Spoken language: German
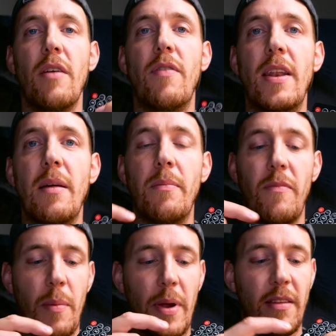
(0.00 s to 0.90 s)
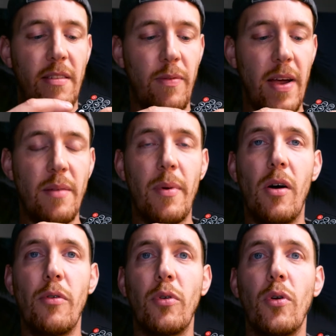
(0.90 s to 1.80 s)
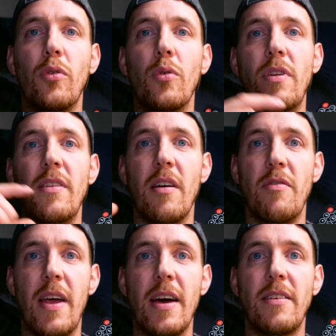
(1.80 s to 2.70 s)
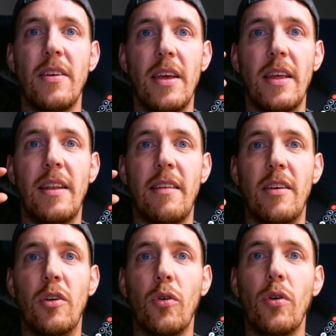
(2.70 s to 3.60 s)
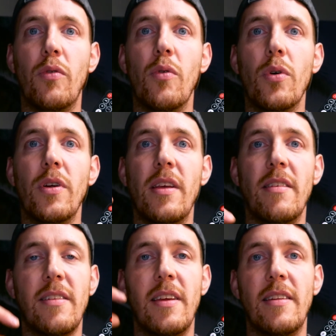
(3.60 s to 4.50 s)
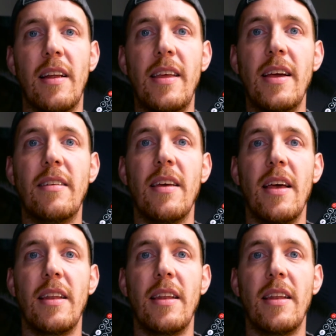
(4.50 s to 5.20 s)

Wenn denn, wenn man das zweite Mal raufdrückt und dieser Wert dass sie gedrückt wurde, ist hinterlegt,